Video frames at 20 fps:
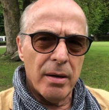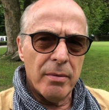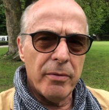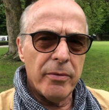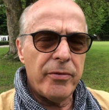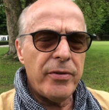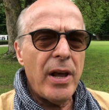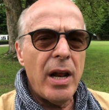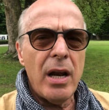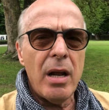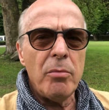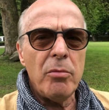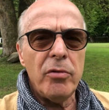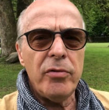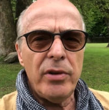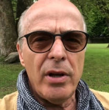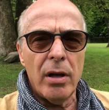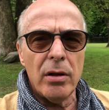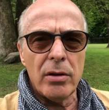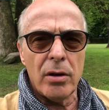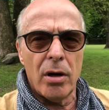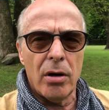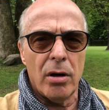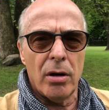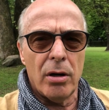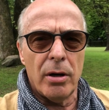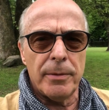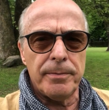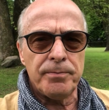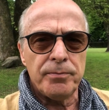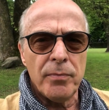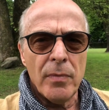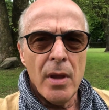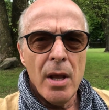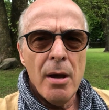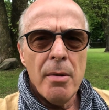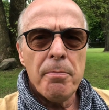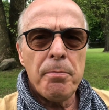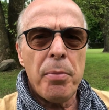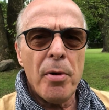Wiele mówiono o
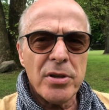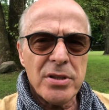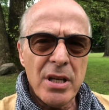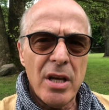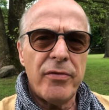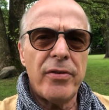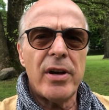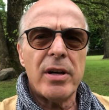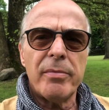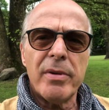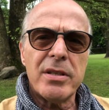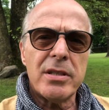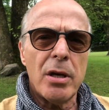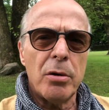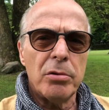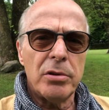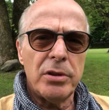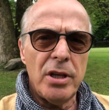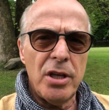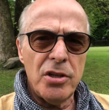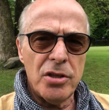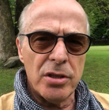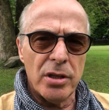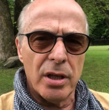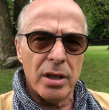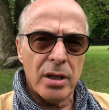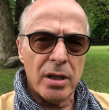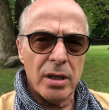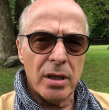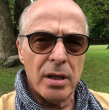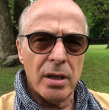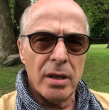pozafarmaceutycznych